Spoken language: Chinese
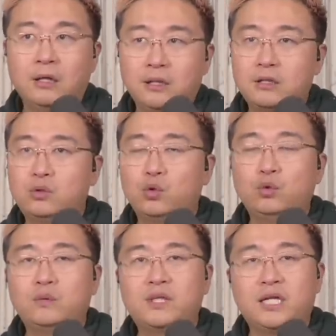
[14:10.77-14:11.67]
那中
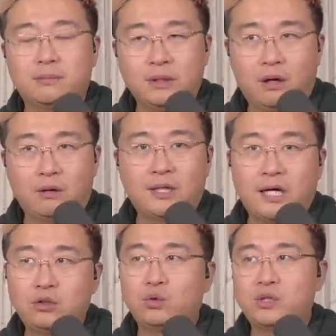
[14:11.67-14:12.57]
共再怎么闹，
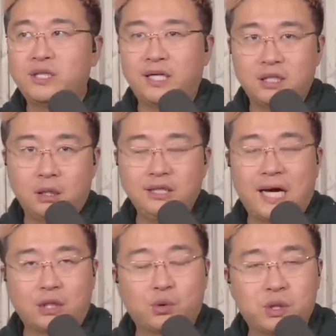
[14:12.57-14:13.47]
他就是在这个
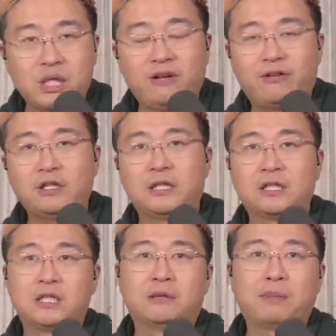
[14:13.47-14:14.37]
亚洲是一方的
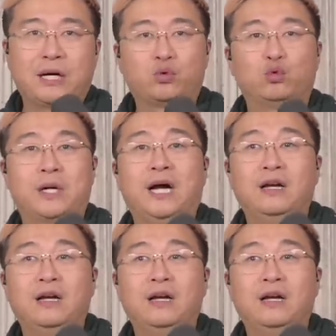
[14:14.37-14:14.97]
这个霸主吧？